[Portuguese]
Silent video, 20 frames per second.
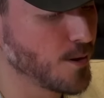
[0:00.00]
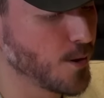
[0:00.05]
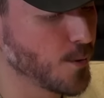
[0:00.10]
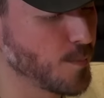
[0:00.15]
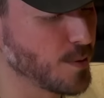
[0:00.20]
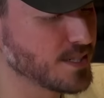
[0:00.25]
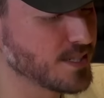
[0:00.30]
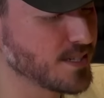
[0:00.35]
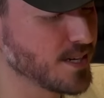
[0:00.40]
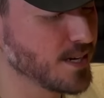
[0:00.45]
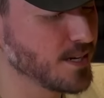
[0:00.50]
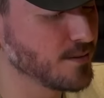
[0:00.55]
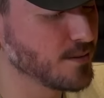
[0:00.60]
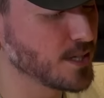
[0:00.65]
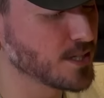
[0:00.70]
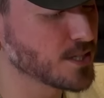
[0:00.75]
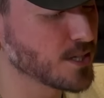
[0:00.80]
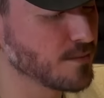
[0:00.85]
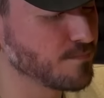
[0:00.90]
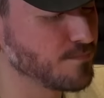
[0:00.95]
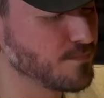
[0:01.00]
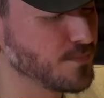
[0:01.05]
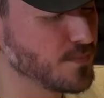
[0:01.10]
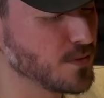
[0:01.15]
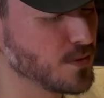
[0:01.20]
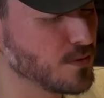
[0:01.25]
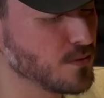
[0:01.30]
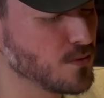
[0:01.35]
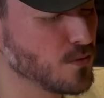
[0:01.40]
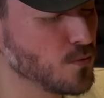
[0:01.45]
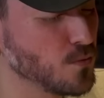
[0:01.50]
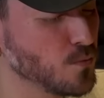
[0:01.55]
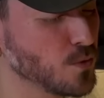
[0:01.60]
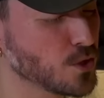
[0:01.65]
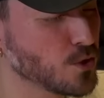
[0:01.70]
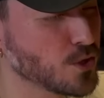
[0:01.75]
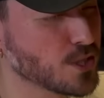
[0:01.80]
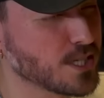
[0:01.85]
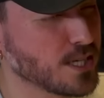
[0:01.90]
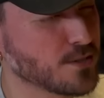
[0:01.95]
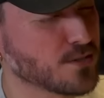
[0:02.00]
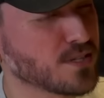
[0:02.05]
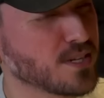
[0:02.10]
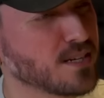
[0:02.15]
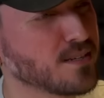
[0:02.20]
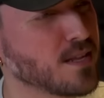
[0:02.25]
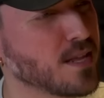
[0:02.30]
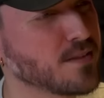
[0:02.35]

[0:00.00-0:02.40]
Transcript: Eu passei, acho que um ou dois anos na,